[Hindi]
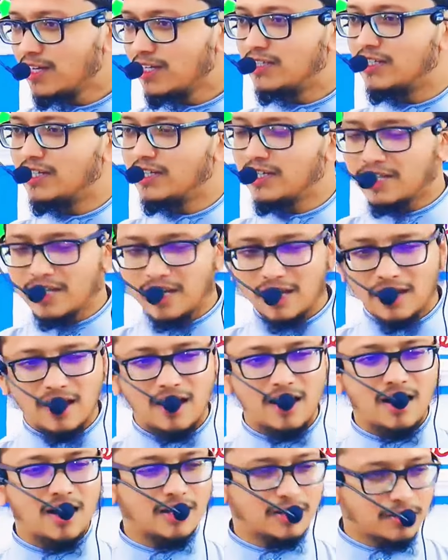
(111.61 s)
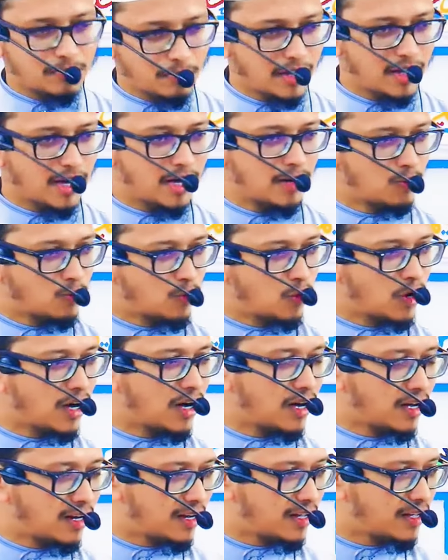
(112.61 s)
जिनके हाथ में
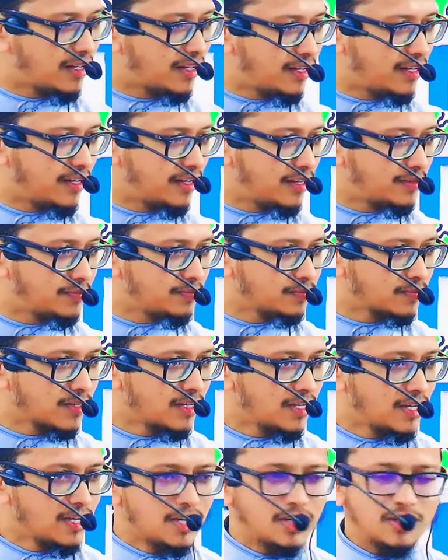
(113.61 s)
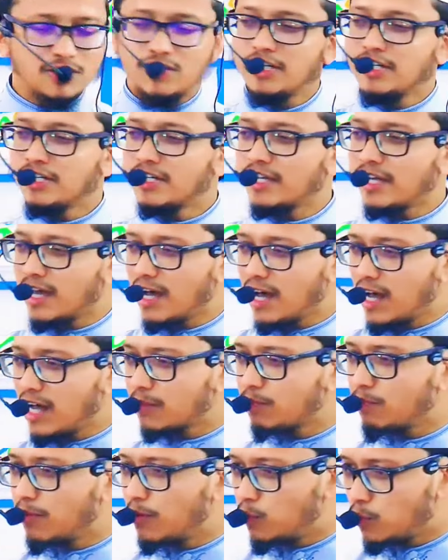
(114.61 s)
अमवाल हैं जिनके
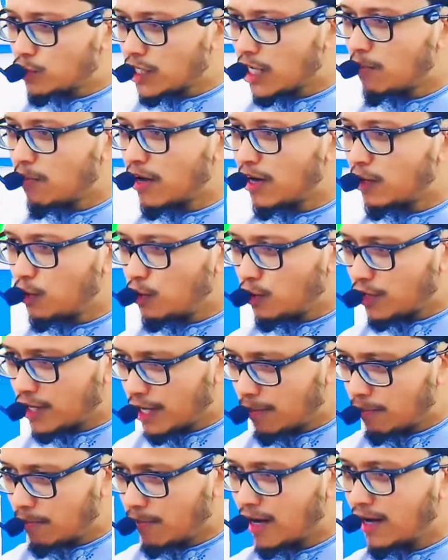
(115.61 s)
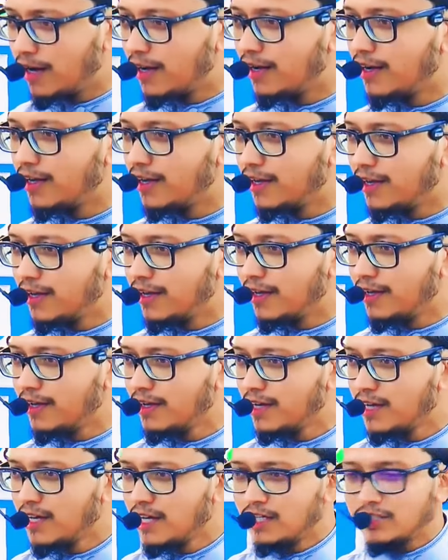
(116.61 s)
हाथ में मुसलमानों के माल हैं
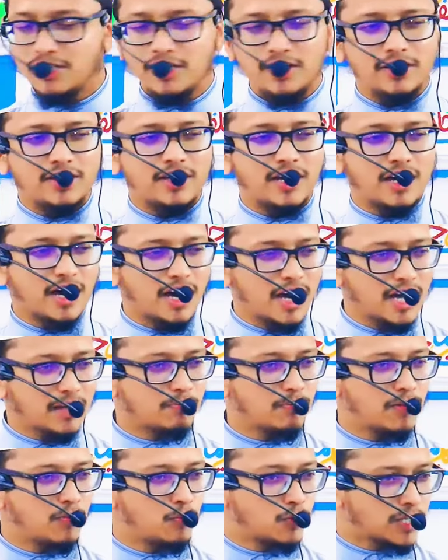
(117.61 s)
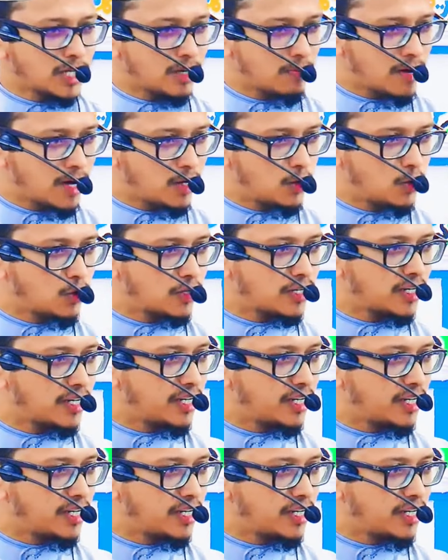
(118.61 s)
जिनके हाथ में मुसलमानों के